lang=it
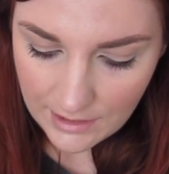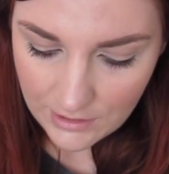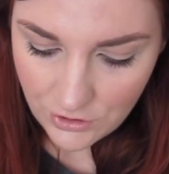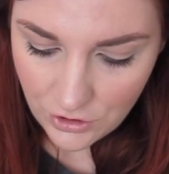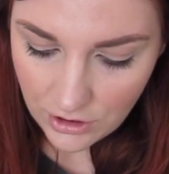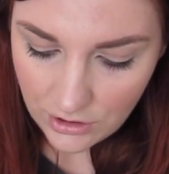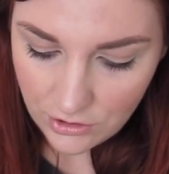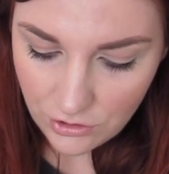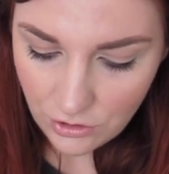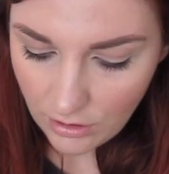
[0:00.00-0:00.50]
e
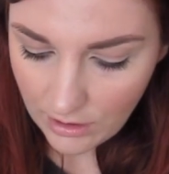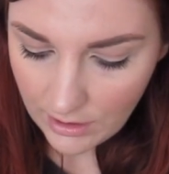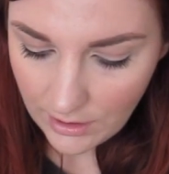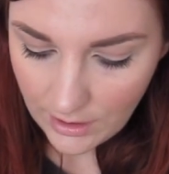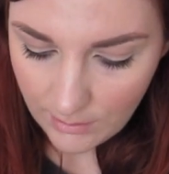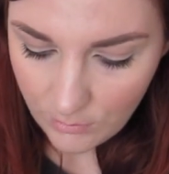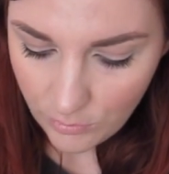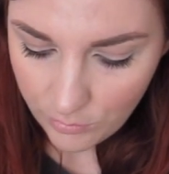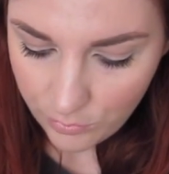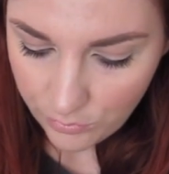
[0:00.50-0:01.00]
ci
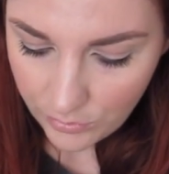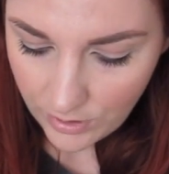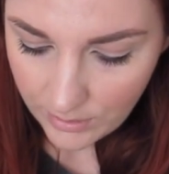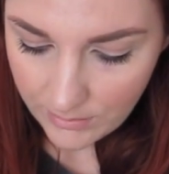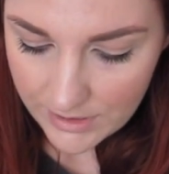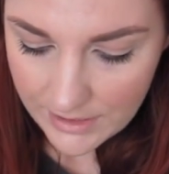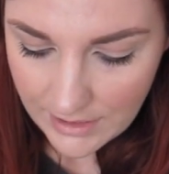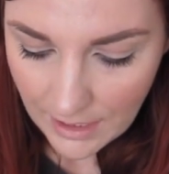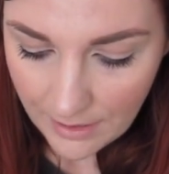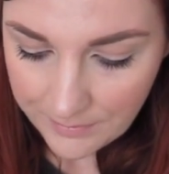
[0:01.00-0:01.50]
torneremo pure
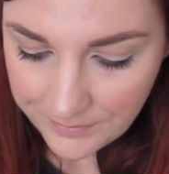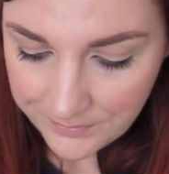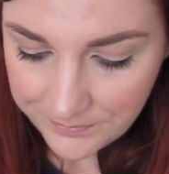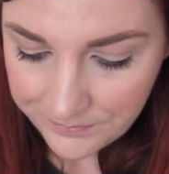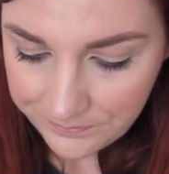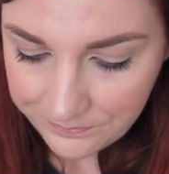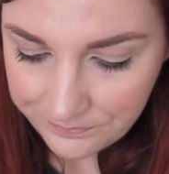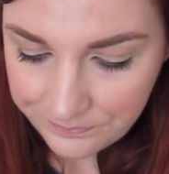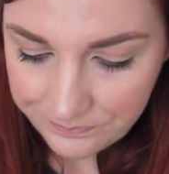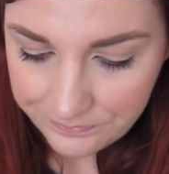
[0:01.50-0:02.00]
mi sa
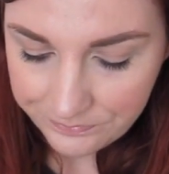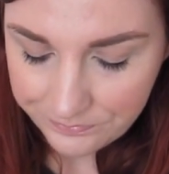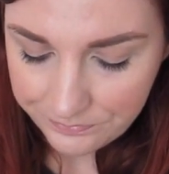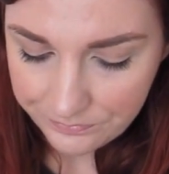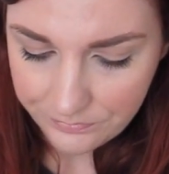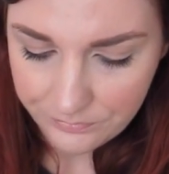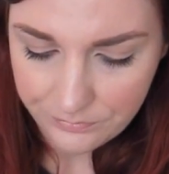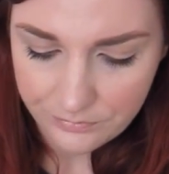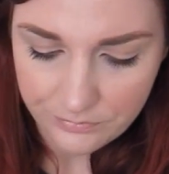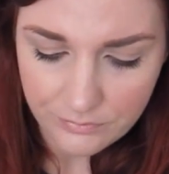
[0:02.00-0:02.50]

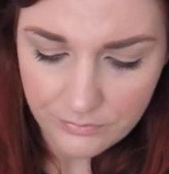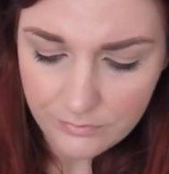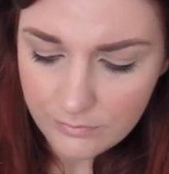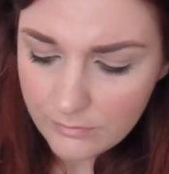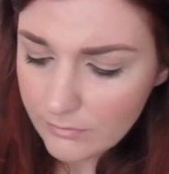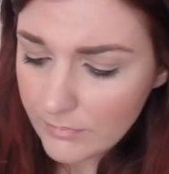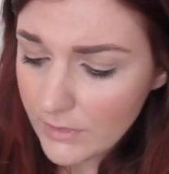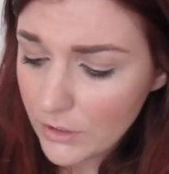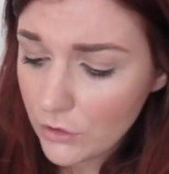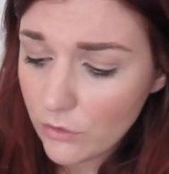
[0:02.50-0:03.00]

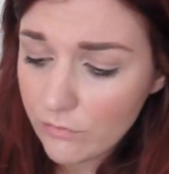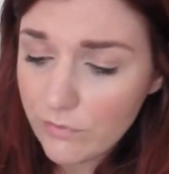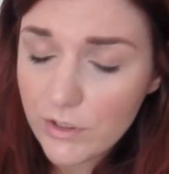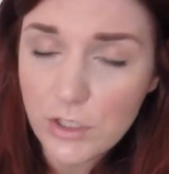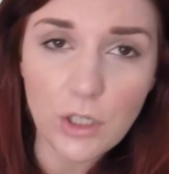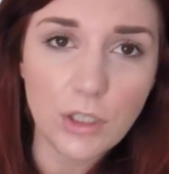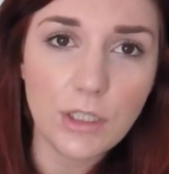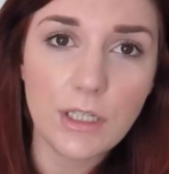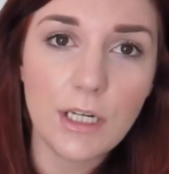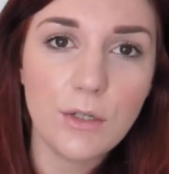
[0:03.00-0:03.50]
non vi
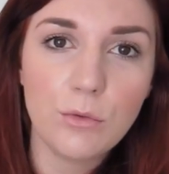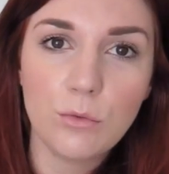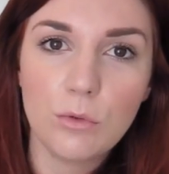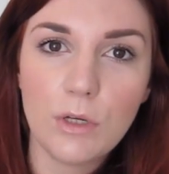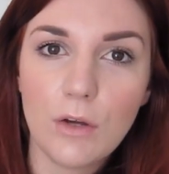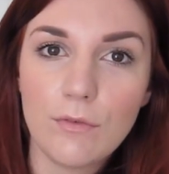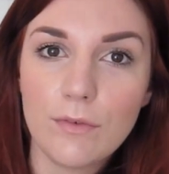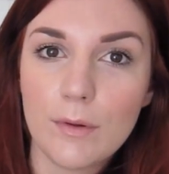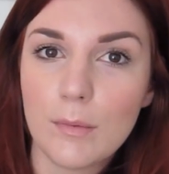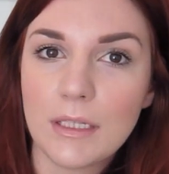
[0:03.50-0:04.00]
so dire
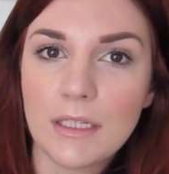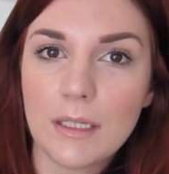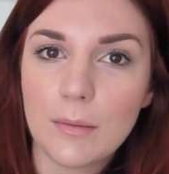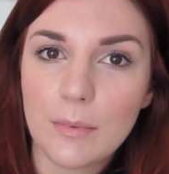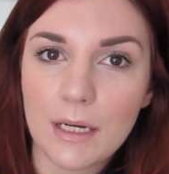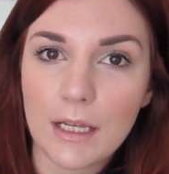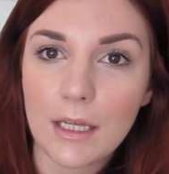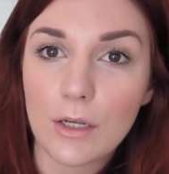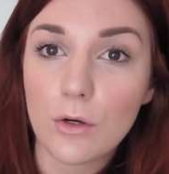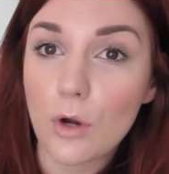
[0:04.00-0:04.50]
nulla ovviamente
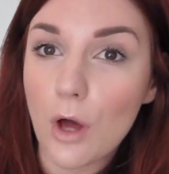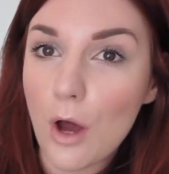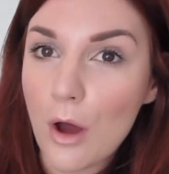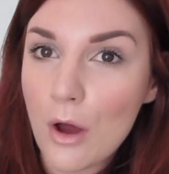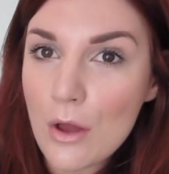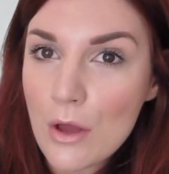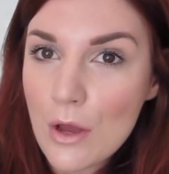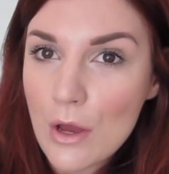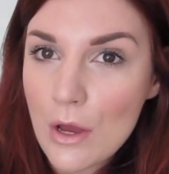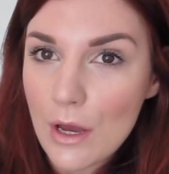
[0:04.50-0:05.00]
perché non ho,
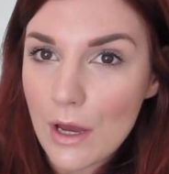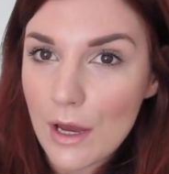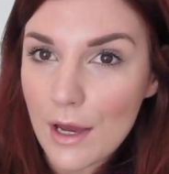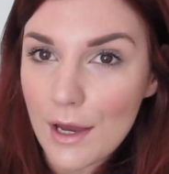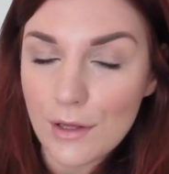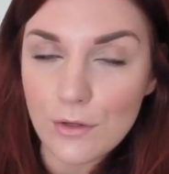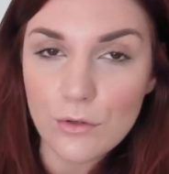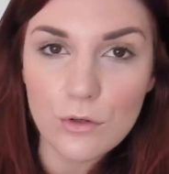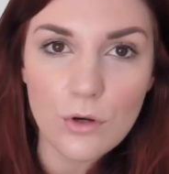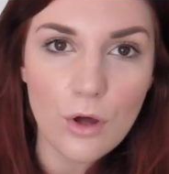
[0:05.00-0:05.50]

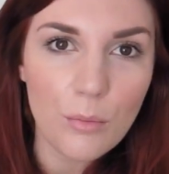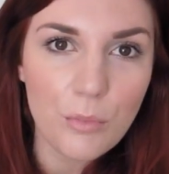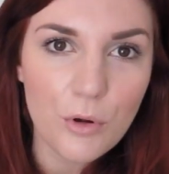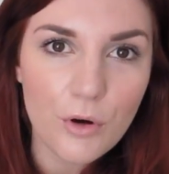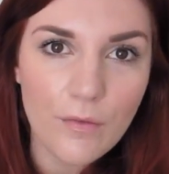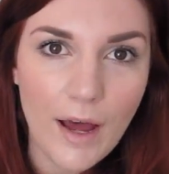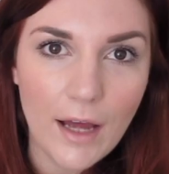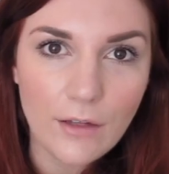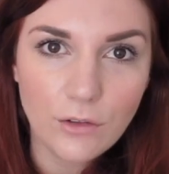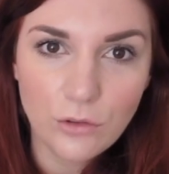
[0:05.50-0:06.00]
eh, non ho,
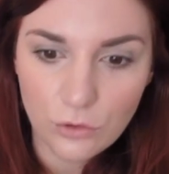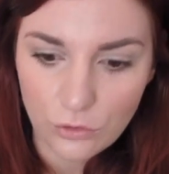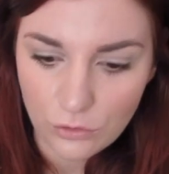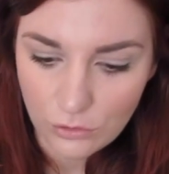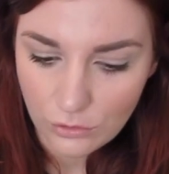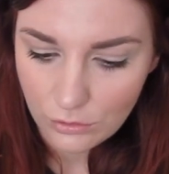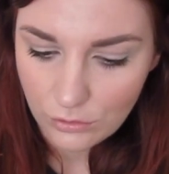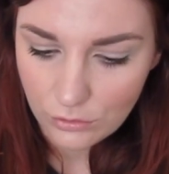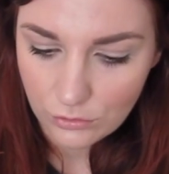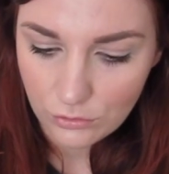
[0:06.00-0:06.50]

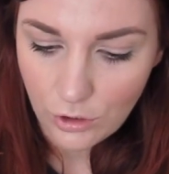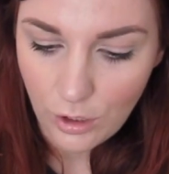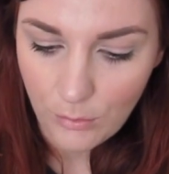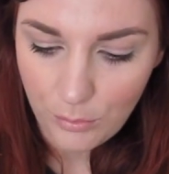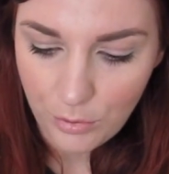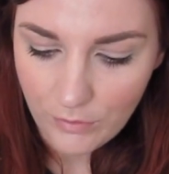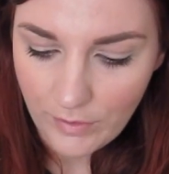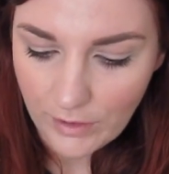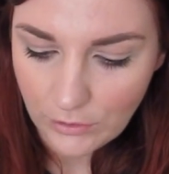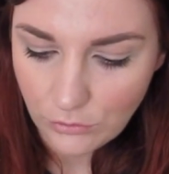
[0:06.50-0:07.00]
provato, non ho
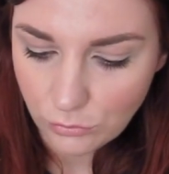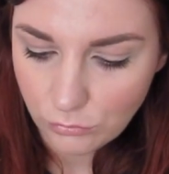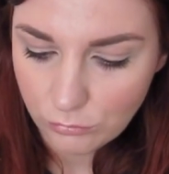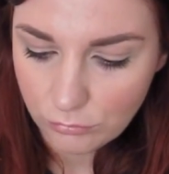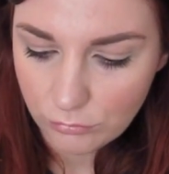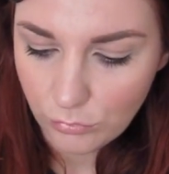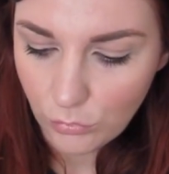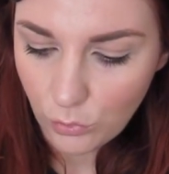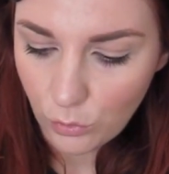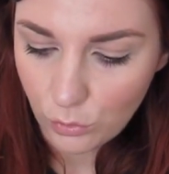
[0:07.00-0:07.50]
provato
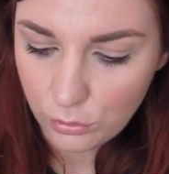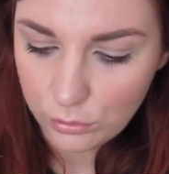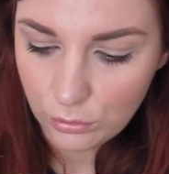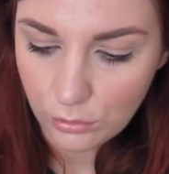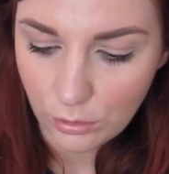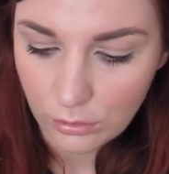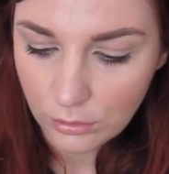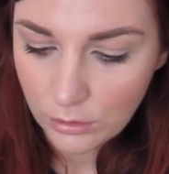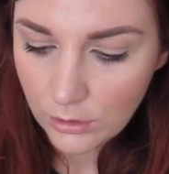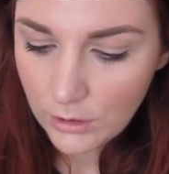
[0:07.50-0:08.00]

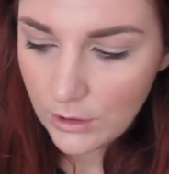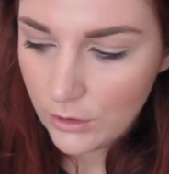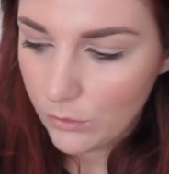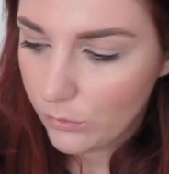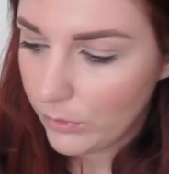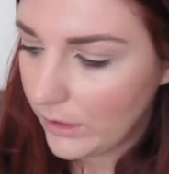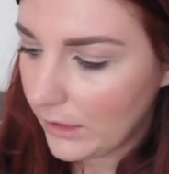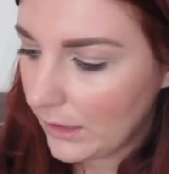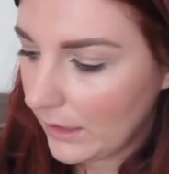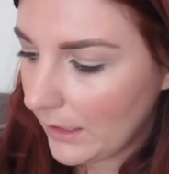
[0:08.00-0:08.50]
molto
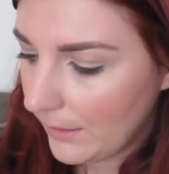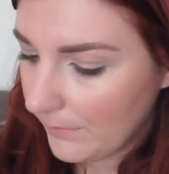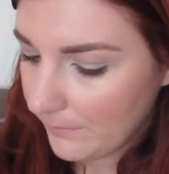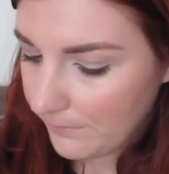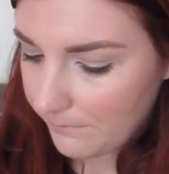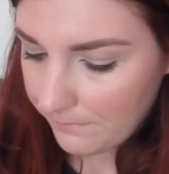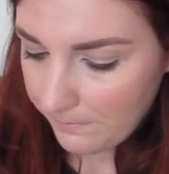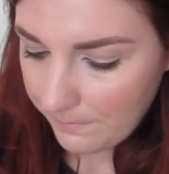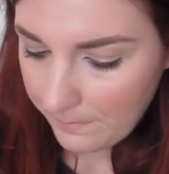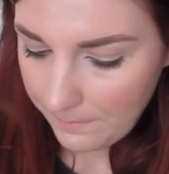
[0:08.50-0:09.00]
quindi
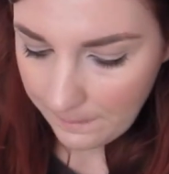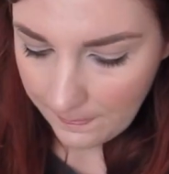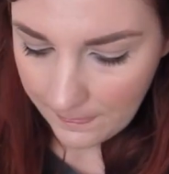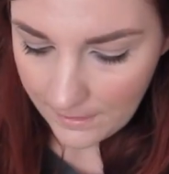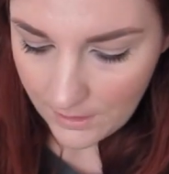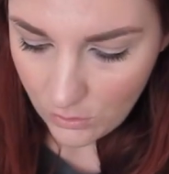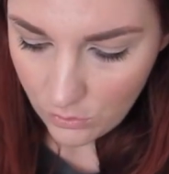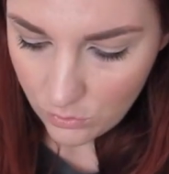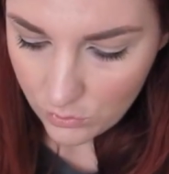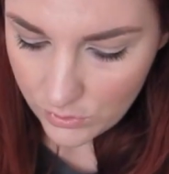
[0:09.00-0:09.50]

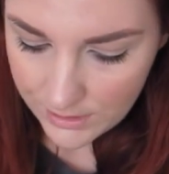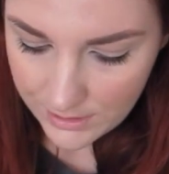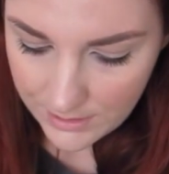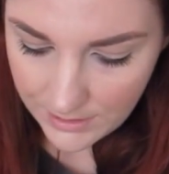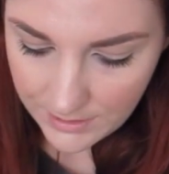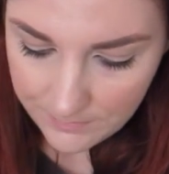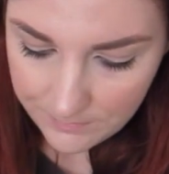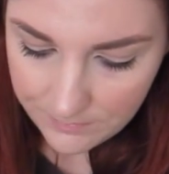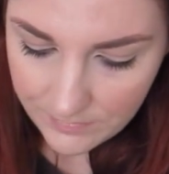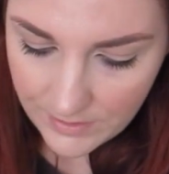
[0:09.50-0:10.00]
così
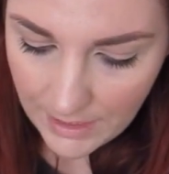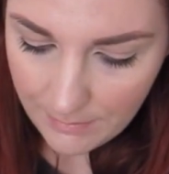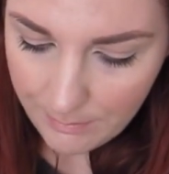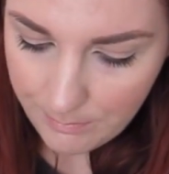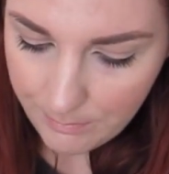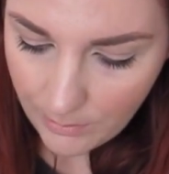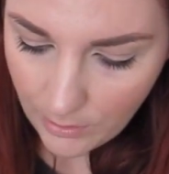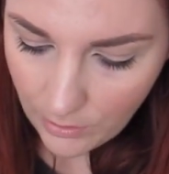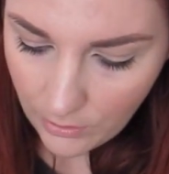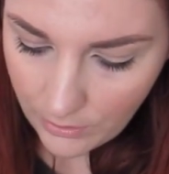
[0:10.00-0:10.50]
e
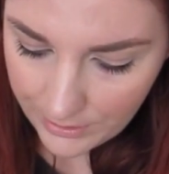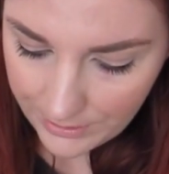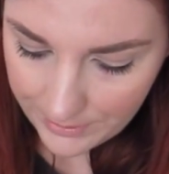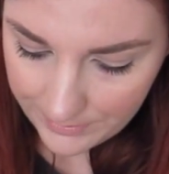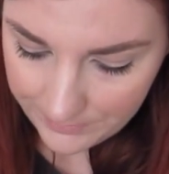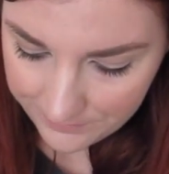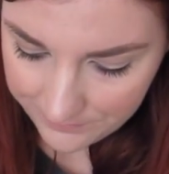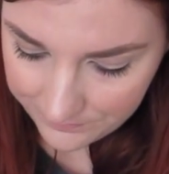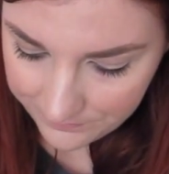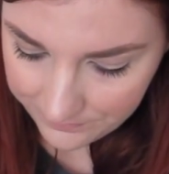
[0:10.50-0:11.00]

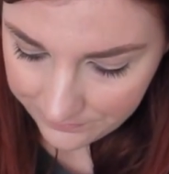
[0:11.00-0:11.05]
poi